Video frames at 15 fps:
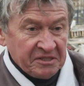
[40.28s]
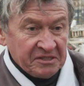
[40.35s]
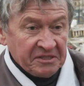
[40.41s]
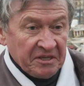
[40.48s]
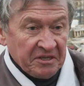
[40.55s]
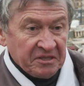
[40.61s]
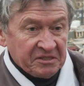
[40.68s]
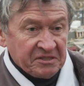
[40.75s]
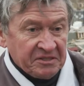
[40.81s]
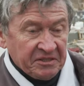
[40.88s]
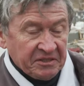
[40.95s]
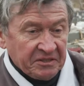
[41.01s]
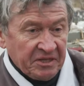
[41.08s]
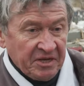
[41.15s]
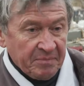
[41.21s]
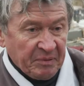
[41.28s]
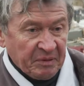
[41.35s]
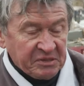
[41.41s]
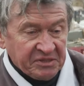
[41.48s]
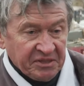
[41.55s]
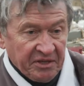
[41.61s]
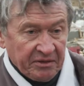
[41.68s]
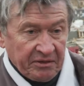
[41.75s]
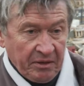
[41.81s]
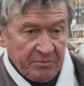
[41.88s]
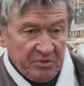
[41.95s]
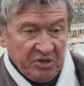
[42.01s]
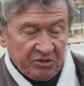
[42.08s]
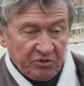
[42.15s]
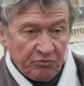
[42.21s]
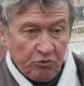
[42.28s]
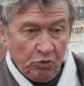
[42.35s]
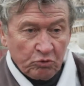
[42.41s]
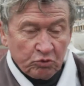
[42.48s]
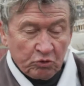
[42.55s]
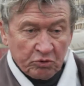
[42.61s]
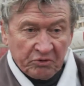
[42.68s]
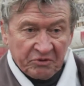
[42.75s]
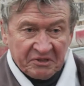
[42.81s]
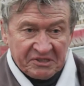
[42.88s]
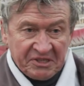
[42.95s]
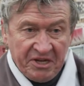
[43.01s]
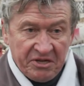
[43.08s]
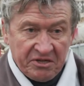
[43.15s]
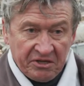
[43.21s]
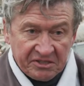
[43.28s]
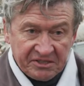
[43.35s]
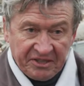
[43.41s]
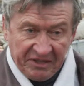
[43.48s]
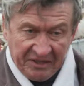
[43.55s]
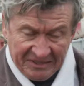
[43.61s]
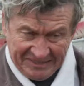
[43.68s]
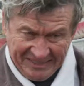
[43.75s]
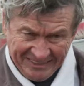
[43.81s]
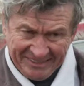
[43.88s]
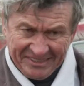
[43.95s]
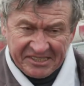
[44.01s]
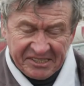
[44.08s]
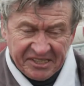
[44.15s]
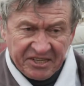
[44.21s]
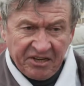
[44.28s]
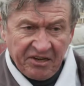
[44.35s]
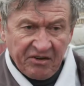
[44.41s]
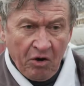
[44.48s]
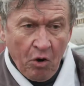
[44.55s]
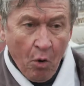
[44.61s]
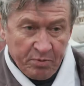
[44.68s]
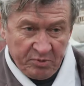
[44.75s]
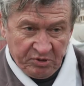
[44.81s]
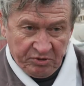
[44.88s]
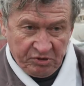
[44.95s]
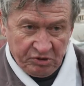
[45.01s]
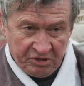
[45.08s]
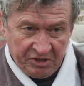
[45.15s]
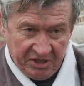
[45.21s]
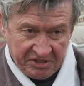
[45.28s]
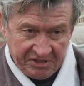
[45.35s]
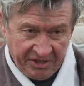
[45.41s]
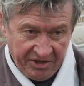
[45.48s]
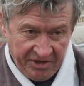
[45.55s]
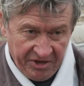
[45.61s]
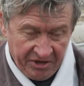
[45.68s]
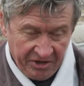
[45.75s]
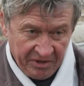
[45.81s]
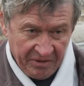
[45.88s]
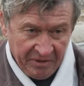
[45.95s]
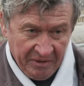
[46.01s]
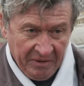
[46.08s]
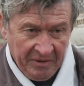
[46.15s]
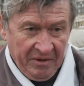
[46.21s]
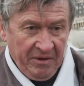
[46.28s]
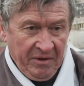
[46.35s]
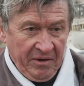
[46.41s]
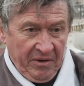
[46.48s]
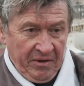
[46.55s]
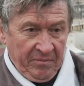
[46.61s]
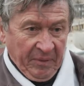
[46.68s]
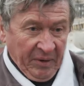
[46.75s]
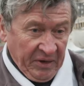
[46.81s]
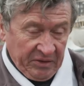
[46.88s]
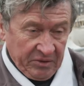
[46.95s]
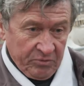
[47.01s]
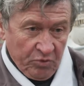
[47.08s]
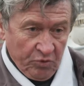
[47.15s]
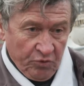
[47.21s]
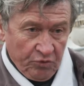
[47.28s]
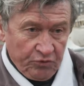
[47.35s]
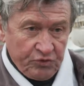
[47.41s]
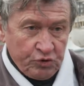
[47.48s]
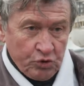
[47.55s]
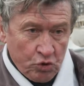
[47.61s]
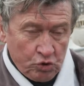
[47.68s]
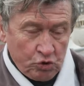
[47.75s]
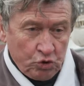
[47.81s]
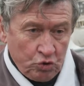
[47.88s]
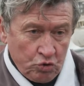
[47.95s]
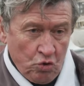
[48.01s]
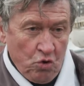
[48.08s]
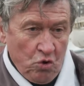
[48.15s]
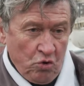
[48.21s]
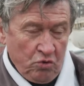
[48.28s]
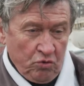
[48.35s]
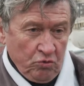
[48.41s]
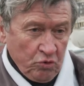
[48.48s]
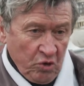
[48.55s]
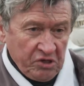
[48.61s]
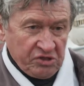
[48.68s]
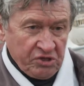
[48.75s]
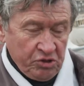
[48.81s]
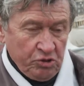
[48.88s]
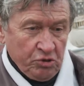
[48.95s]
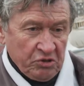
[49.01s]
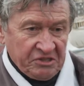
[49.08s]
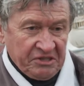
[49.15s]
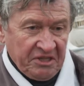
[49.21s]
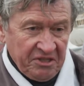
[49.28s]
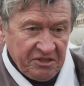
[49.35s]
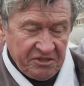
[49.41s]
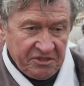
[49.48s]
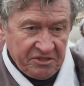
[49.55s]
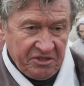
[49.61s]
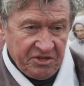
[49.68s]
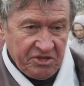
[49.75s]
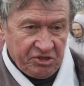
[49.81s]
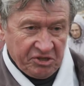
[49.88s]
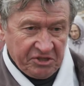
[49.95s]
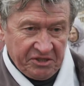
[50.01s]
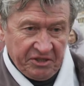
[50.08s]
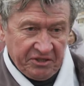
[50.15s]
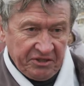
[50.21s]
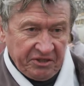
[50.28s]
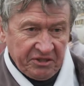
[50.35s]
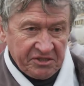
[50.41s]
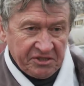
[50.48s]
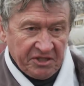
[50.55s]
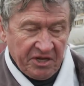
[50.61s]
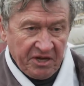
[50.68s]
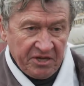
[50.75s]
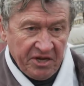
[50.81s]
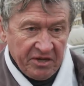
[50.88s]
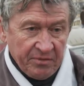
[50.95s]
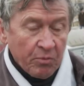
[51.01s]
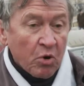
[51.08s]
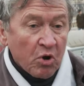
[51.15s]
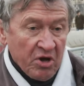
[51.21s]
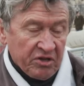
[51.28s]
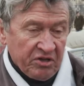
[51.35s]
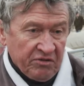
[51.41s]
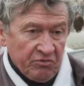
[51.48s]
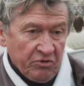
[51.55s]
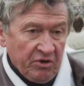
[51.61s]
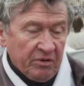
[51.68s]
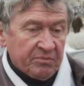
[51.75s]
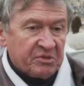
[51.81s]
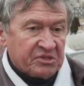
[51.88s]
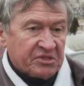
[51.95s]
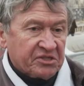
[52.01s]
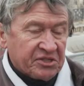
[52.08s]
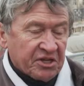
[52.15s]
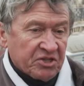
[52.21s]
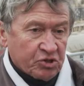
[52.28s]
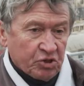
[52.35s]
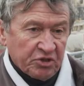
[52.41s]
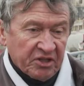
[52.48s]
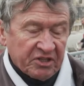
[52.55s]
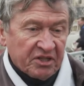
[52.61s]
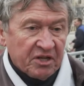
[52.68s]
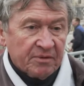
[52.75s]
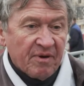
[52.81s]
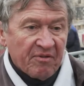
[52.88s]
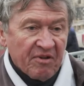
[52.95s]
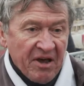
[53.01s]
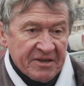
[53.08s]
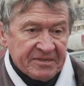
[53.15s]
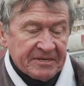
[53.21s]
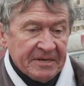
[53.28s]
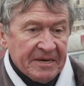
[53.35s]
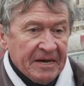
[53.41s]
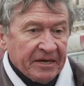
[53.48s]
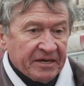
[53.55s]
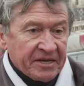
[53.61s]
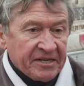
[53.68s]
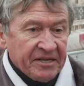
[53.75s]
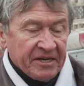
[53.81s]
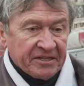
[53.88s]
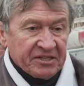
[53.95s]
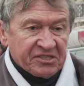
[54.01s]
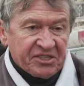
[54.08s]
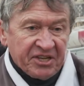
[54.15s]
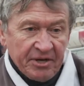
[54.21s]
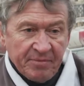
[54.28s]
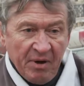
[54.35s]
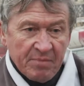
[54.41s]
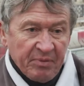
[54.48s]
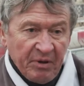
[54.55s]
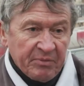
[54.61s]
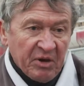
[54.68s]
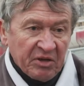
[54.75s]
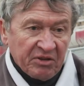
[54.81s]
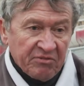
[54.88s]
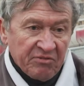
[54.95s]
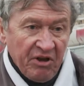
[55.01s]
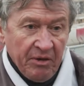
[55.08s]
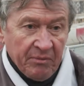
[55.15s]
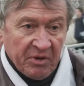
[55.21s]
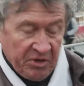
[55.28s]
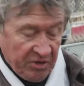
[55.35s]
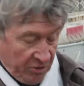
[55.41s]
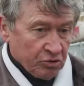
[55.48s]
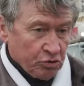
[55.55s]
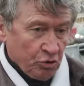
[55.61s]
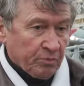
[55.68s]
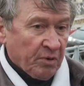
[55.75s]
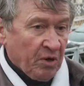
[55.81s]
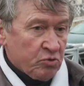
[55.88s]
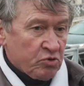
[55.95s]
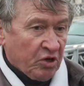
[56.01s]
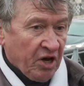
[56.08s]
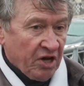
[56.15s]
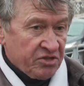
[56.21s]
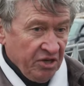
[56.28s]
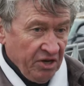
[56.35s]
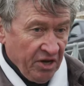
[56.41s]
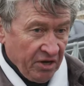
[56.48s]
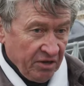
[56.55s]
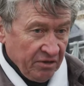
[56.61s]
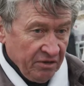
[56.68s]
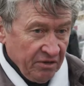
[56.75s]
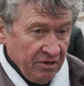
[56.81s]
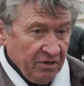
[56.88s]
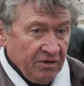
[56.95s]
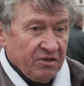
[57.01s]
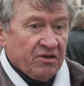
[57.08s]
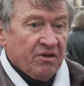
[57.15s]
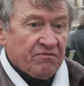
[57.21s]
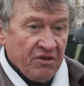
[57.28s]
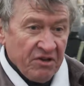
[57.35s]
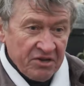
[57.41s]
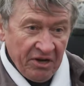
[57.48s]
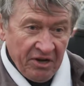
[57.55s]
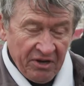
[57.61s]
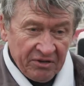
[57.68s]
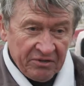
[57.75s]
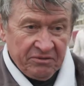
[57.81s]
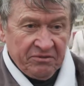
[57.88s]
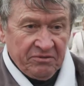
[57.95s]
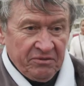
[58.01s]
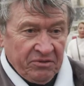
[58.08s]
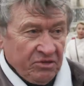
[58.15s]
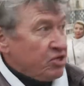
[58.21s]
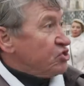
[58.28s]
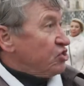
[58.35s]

осталось 3% э, объектов культурного наследия относительно общего числа строений. Поэтому все, что у нас еще осталось историческое, это надо сохранять. Более того, я бы сказал, что надо добавлять какие-то зримые приметы времени, чтобы люди ходили и видели, и